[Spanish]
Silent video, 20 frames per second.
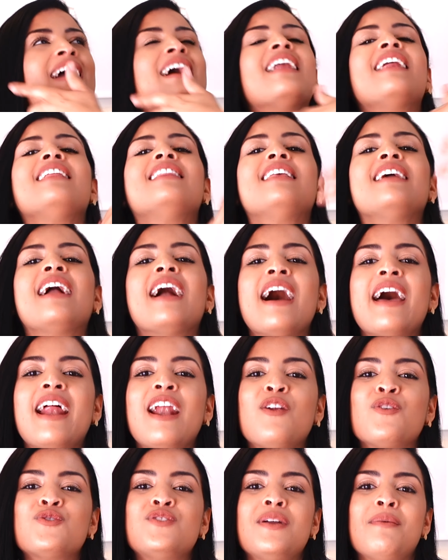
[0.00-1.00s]
criticar a
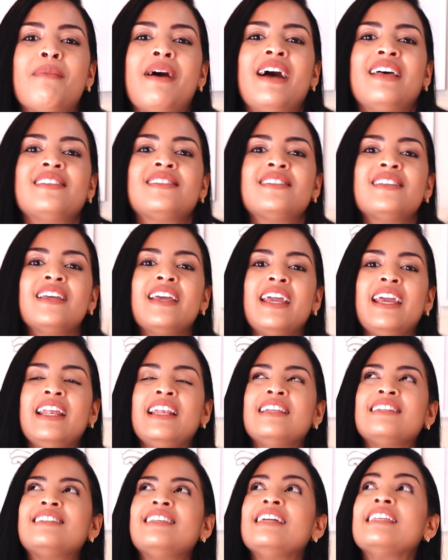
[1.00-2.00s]
los demás,
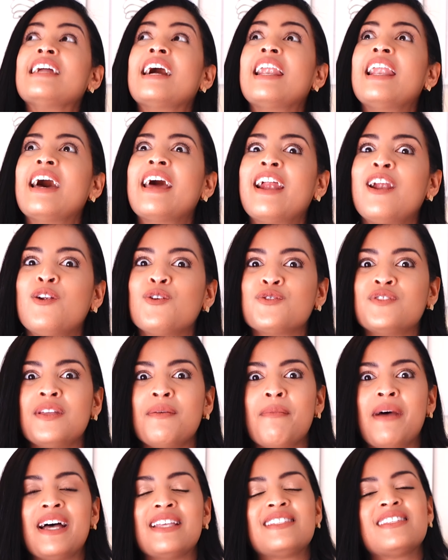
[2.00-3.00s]
el señalar a los
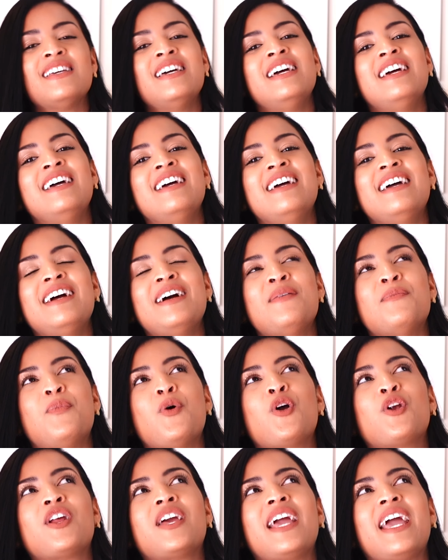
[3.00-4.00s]
demás,
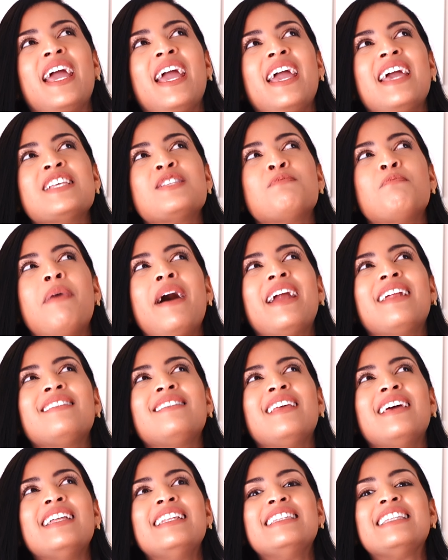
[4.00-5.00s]
porque es
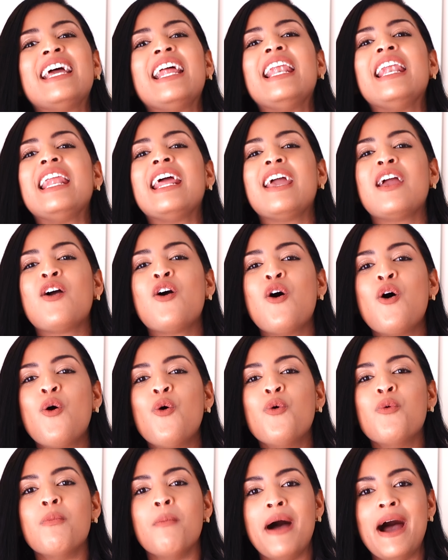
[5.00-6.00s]
parte del ego
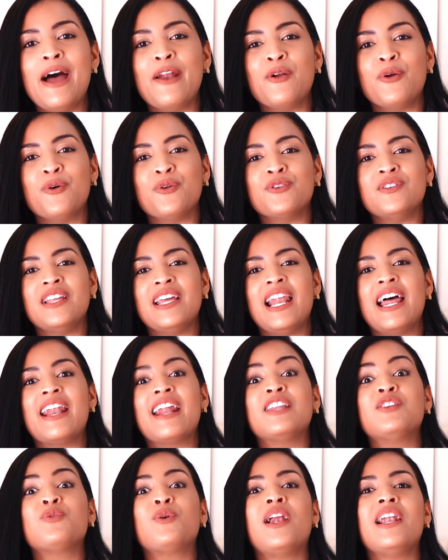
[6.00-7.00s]
humano, de la
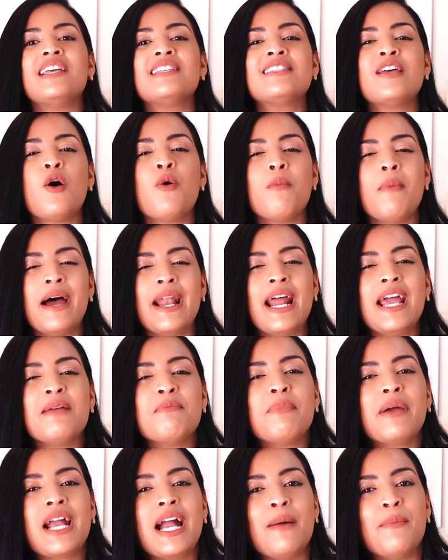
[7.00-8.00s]
naturaleza humana y
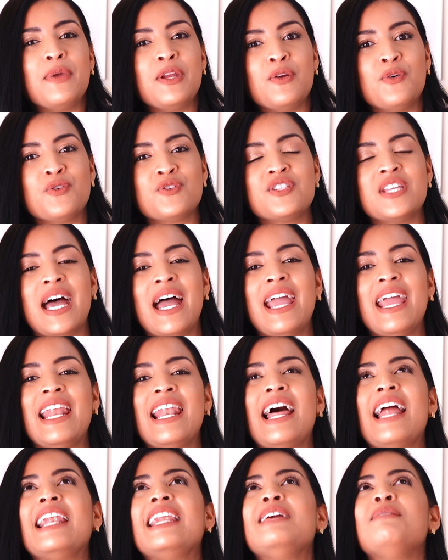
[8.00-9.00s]
pecaminosa, el
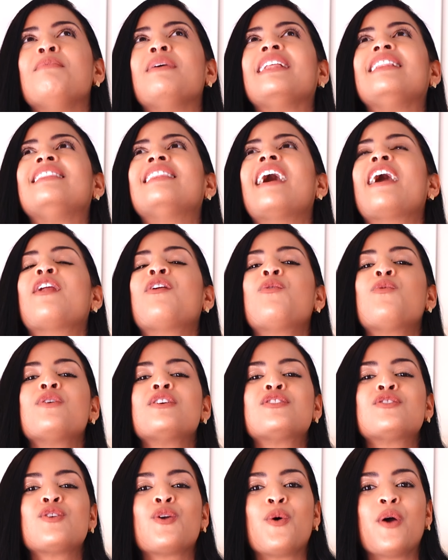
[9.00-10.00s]
alimentar
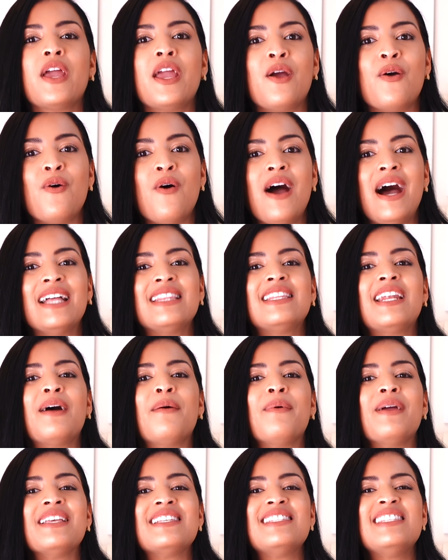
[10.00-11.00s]
nuestro ego a
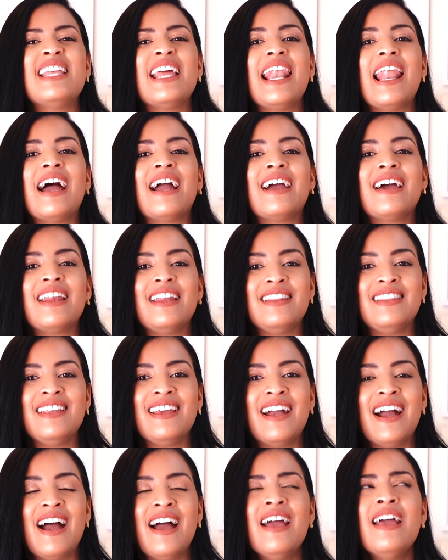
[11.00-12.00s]
través de la
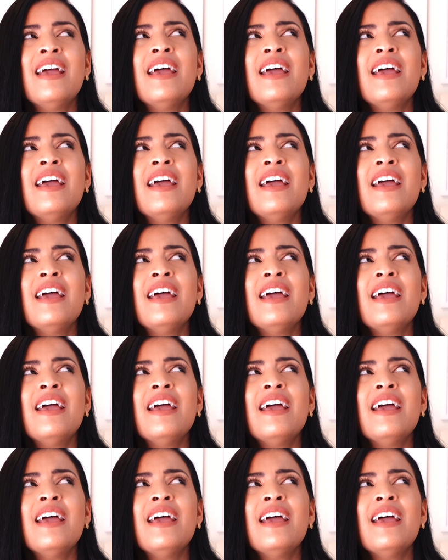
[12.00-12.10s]
crítica.